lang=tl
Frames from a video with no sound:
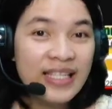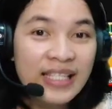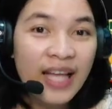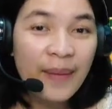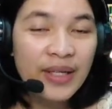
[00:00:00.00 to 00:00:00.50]

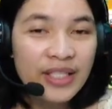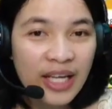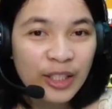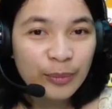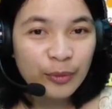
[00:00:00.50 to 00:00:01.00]
Nasa tamang
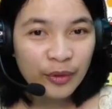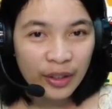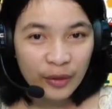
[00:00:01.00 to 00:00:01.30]
channel po